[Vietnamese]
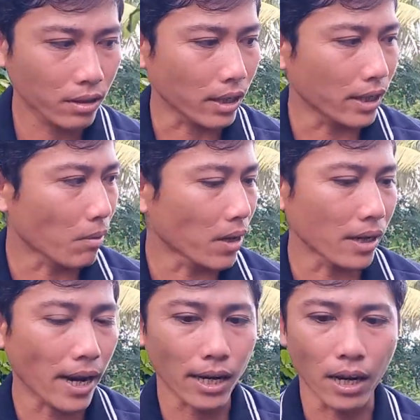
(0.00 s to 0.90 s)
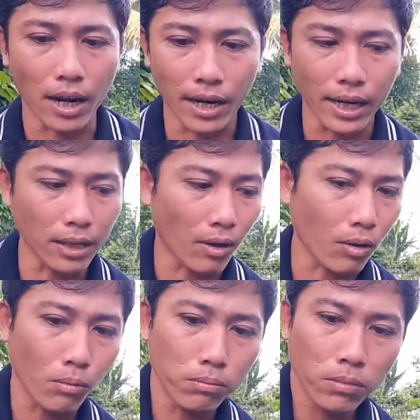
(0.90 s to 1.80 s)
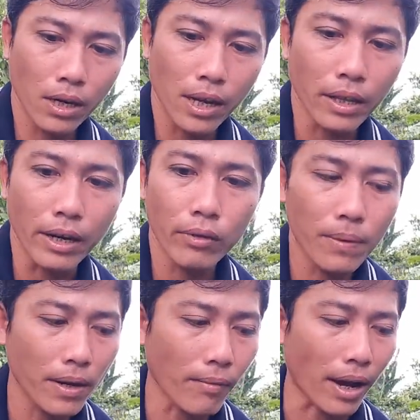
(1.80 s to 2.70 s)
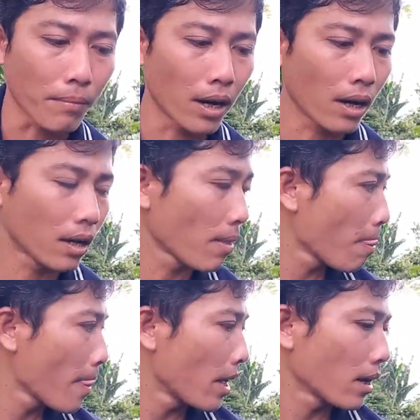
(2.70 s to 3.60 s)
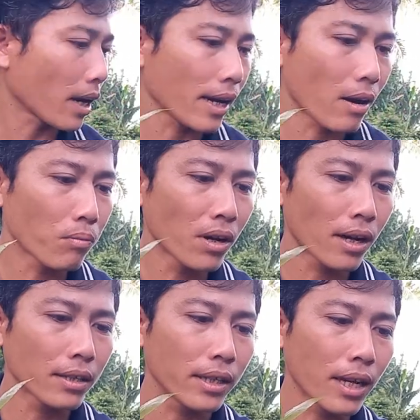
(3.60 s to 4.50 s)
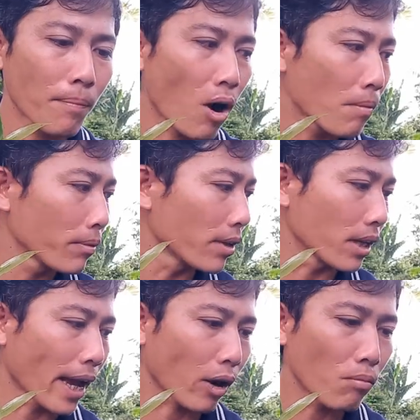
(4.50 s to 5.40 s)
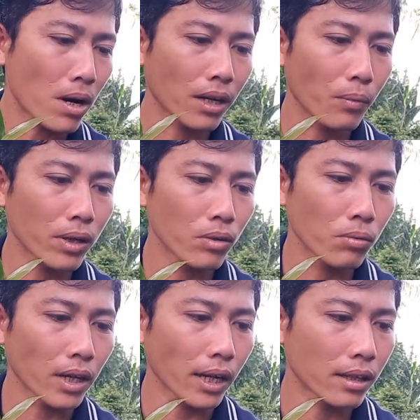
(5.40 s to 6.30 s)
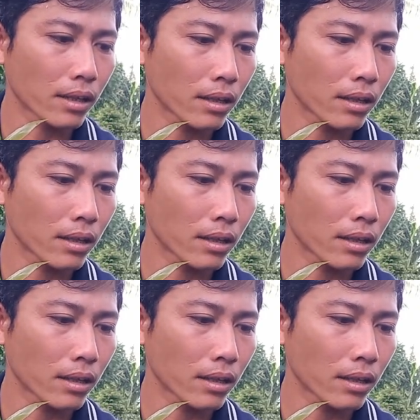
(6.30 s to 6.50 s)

thì trong thời gian chờ đợi thì toàn cũng ờ, giới thiệu thêm cái phần mà cây giống ờ, Singapore bên vườn nhà của mực nha quý anh chú anh chị